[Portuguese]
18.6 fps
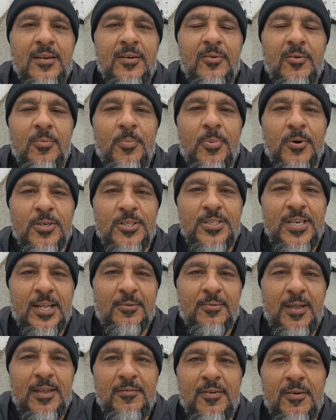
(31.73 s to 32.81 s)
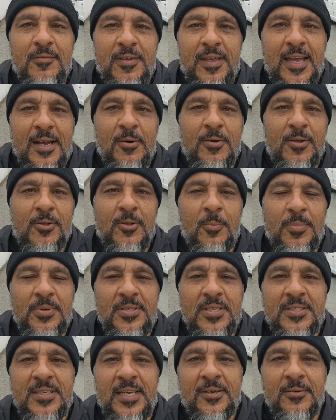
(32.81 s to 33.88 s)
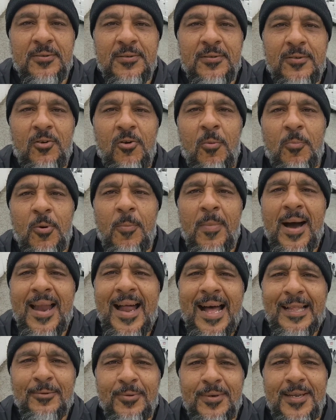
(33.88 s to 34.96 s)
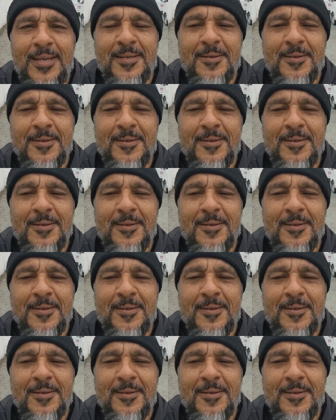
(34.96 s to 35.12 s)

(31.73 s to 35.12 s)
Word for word: projeto aí, vamos ver, é o que estou precisando. Comprou barato, né?